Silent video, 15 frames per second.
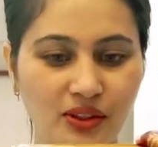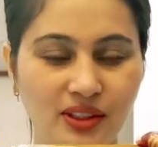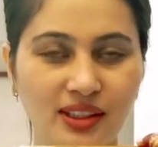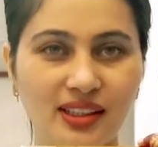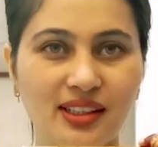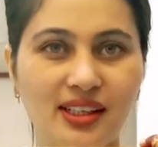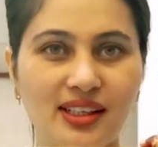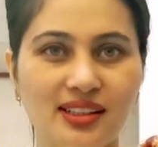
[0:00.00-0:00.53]
गुड
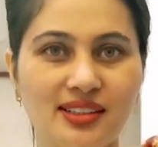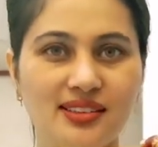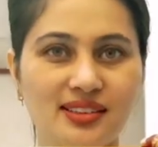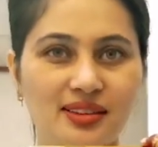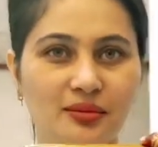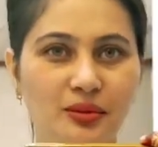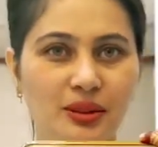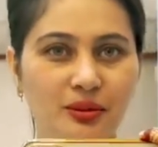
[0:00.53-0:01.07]
मॉर्निंग
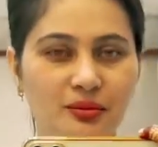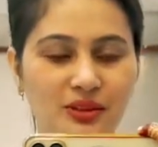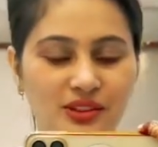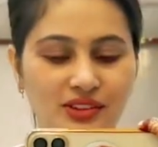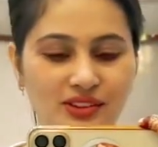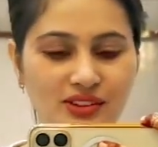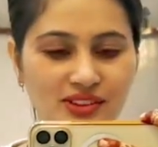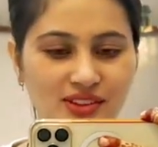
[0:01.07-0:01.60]
गाइज
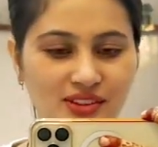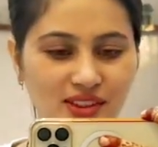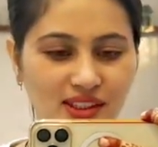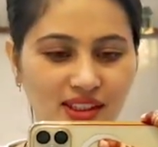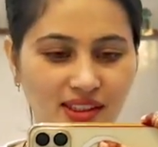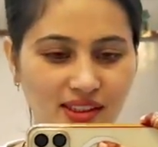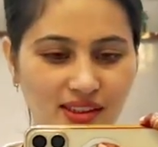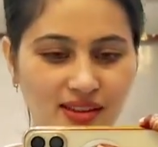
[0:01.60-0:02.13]

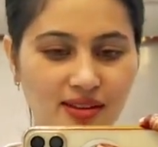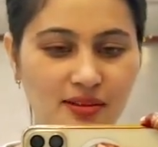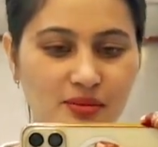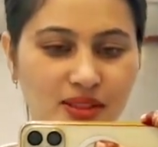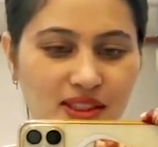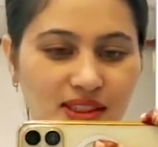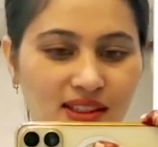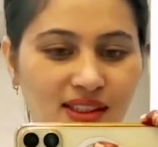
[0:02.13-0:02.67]

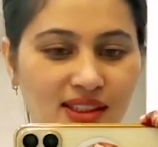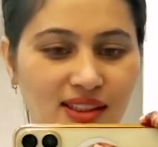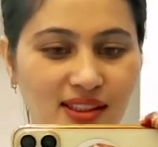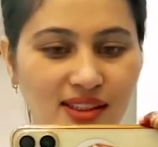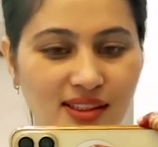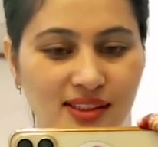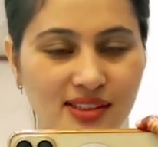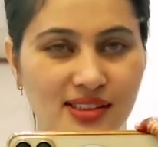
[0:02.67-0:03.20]
मैं हो
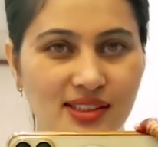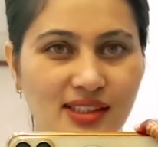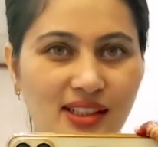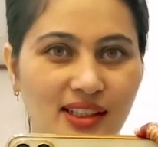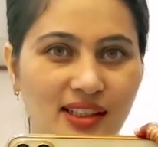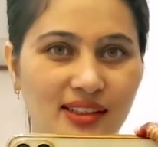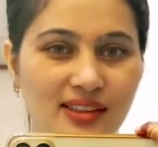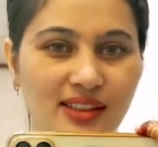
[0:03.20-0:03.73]
चुकी हूँ
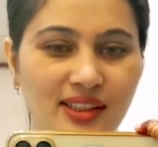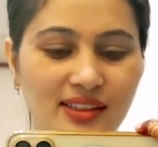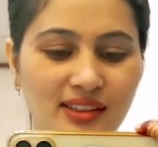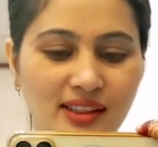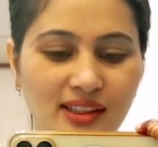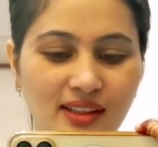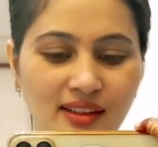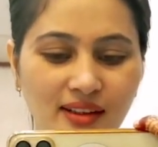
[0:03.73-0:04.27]

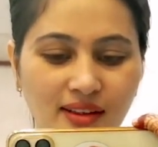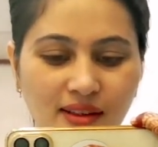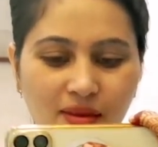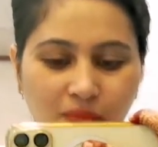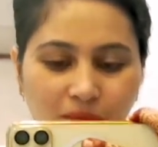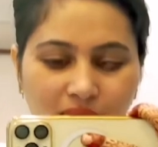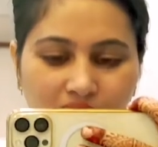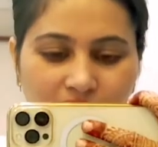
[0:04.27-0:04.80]

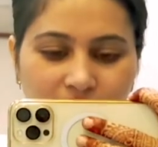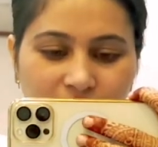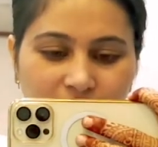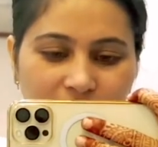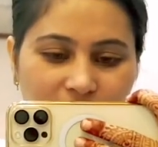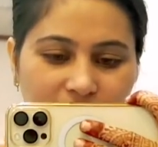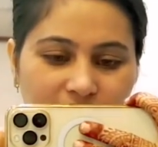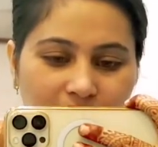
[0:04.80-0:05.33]
तैयार देखो
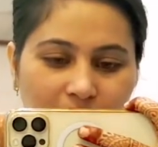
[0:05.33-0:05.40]
ये